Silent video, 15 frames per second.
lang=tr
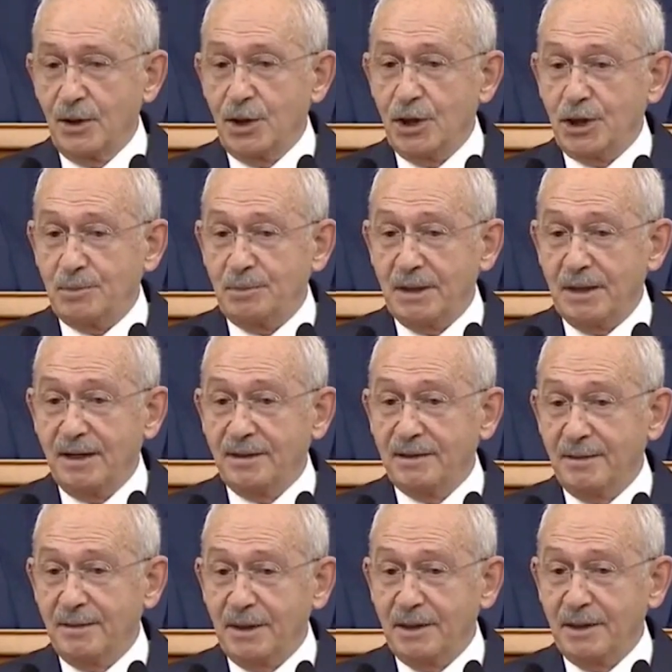Hiç
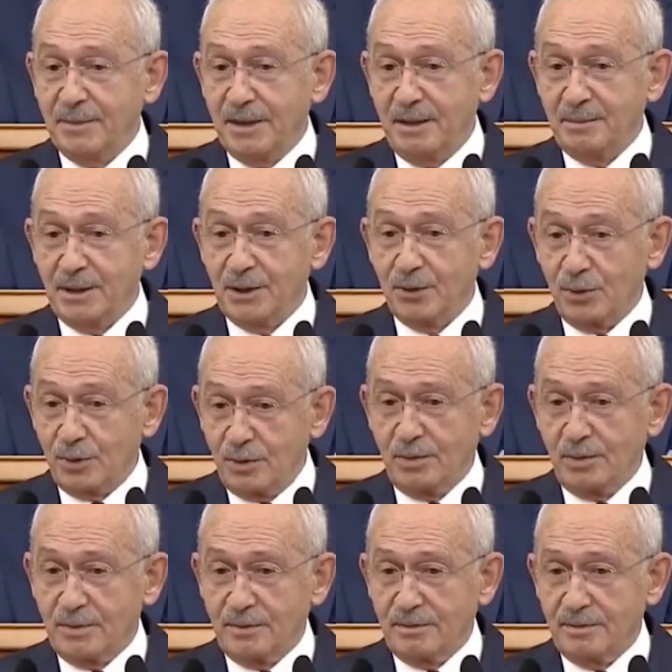bilenle bilmeyen biri
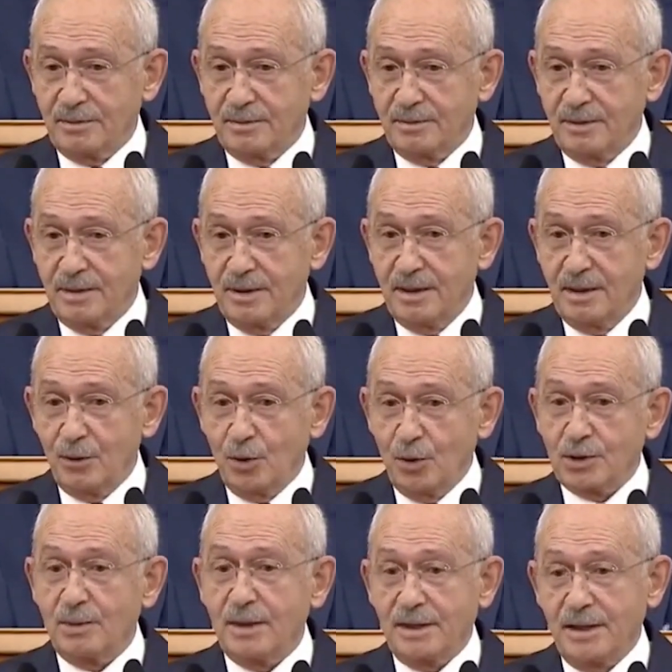olur mu? O
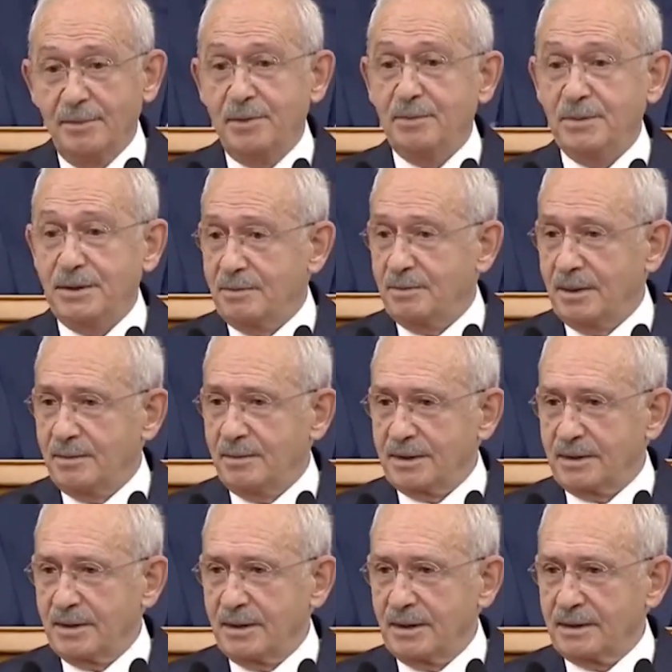zaman hepimizin
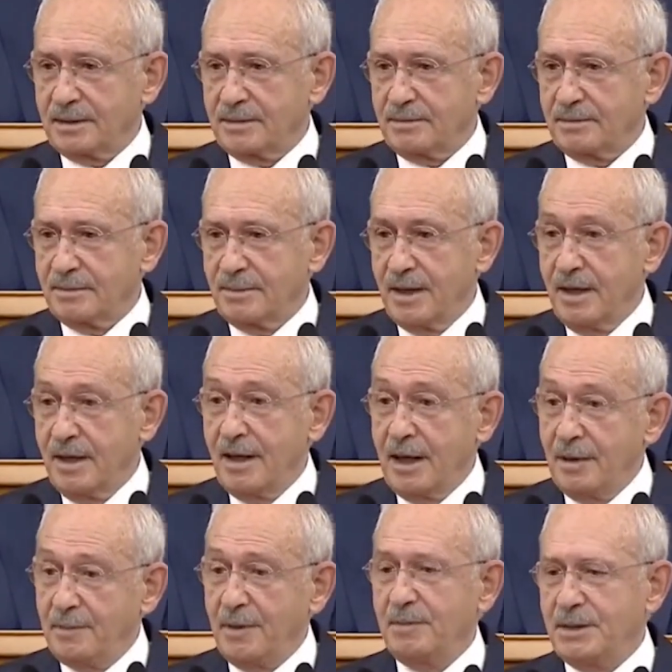bilmesi lazım.
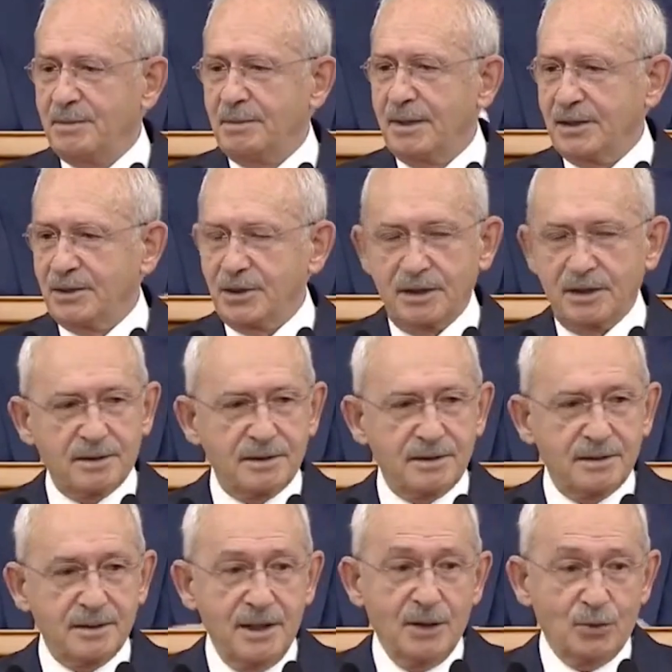Hepimiz bileceğiz.
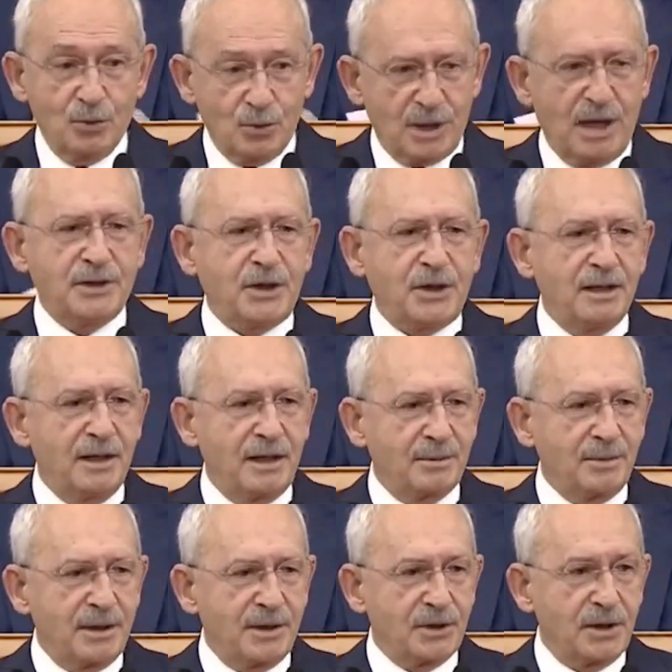Güzel
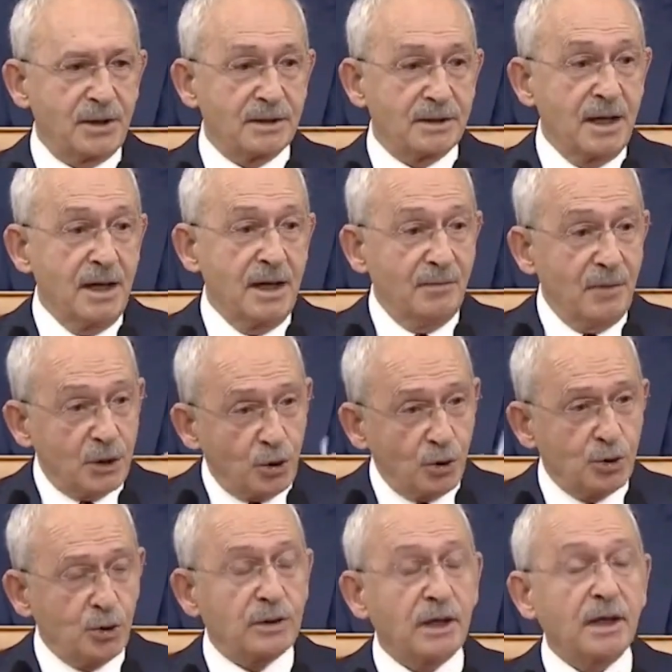şeyler bileceğiz. Ve
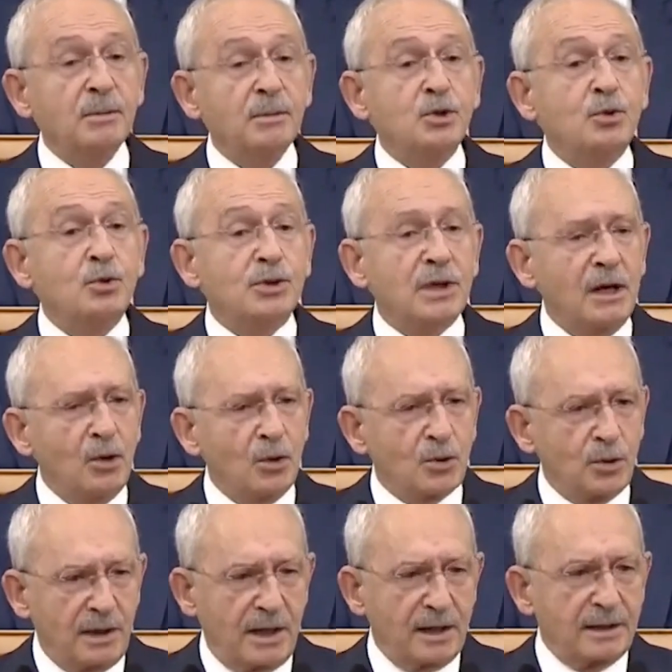çocuklarımız güzel
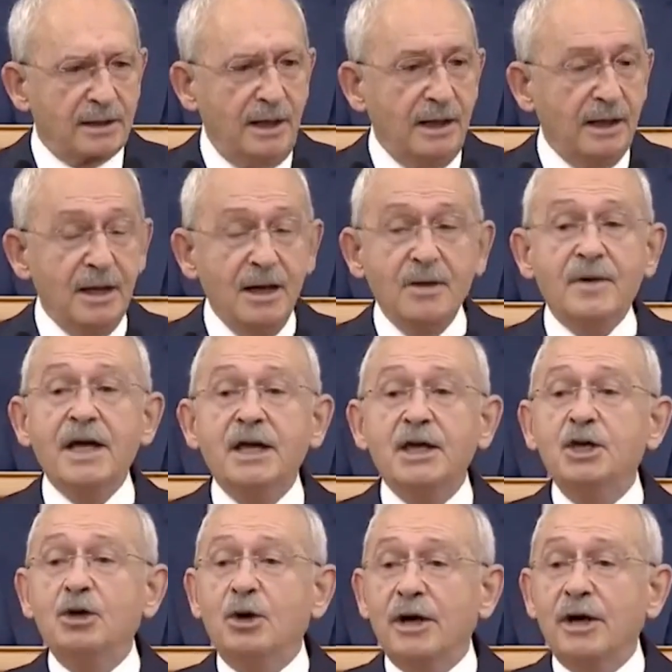okullarda ve
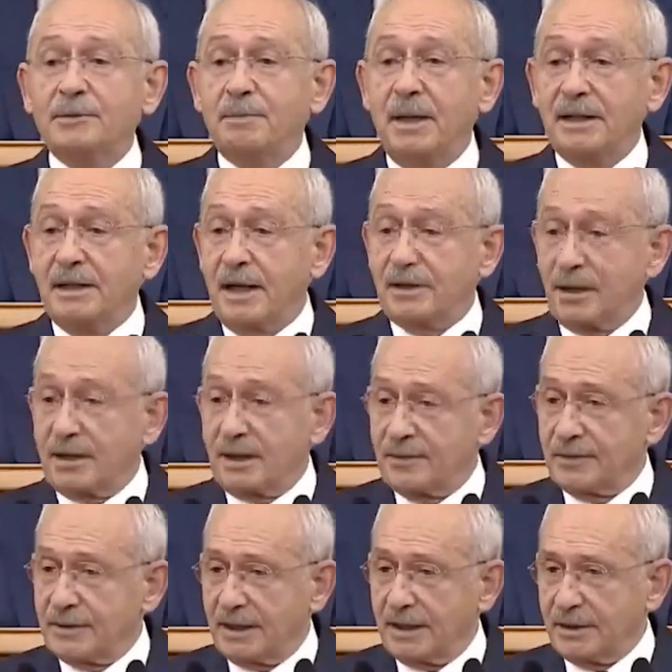iyi öğretmenler
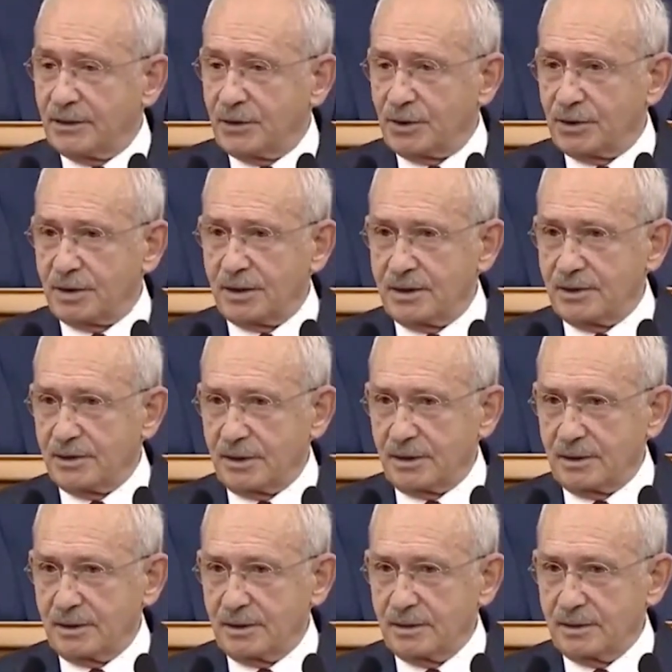tarafından yetiştirilecek.